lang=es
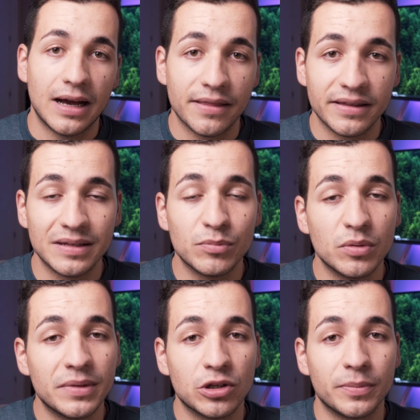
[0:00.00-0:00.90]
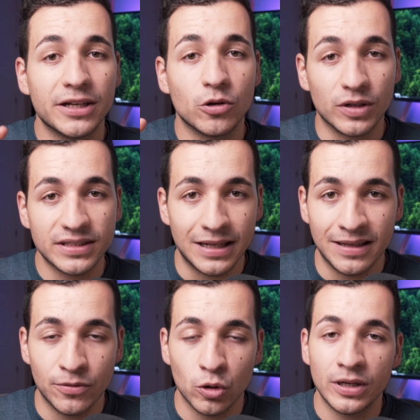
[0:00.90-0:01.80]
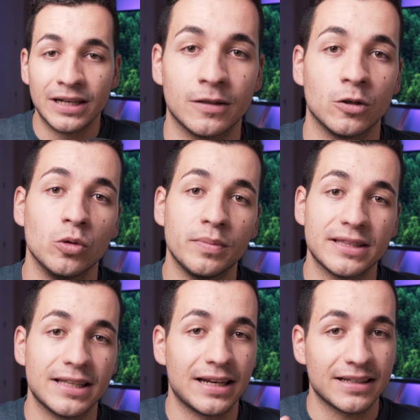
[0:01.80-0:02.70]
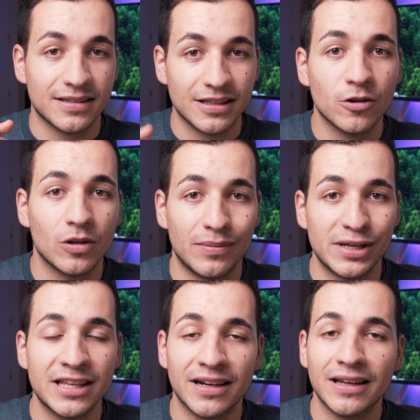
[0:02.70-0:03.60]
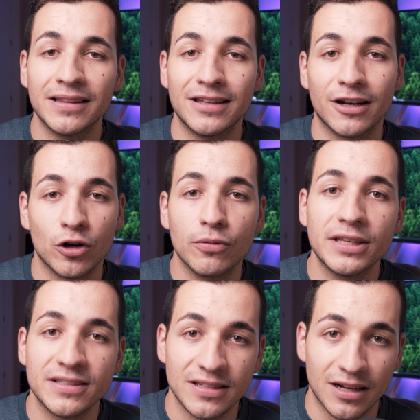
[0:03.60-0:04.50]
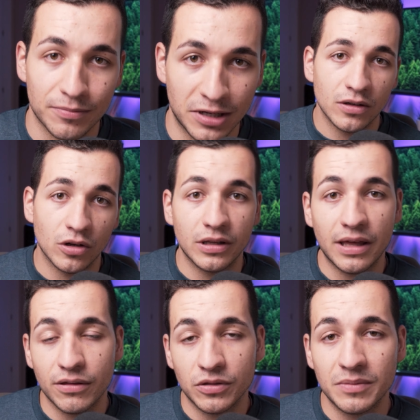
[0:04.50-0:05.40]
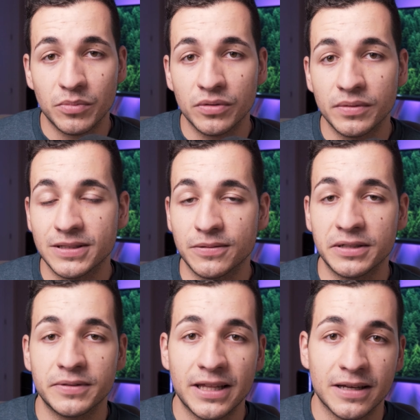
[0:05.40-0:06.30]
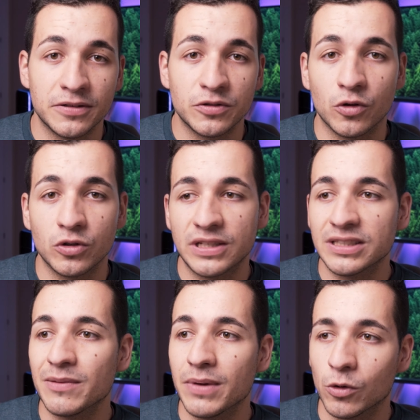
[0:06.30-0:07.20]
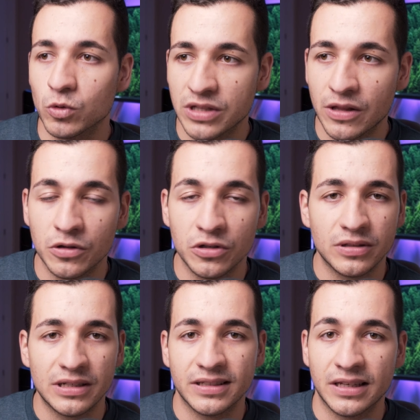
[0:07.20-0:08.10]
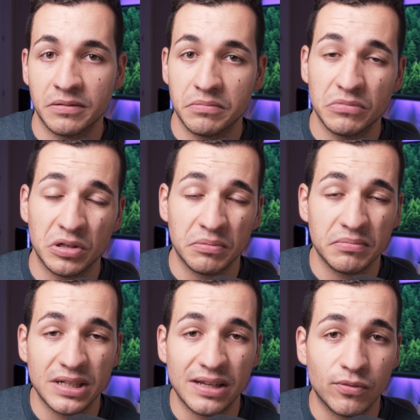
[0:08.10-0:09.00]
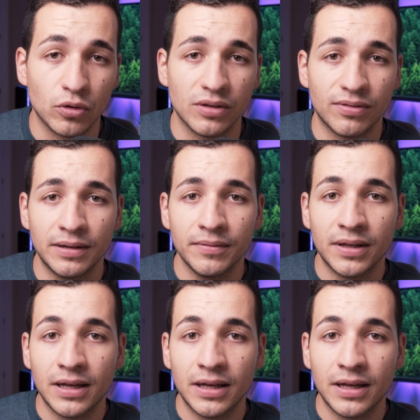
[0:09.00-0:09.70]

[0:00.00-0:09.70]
Hace tiempo me topé con este libro, El Club de las 5 de la mañana, de Robin Sharma. Lo leí hace un tiempo y si bien es verdad que he visto cosas que me han gustado y otras que, bueno, ni fu ni fa,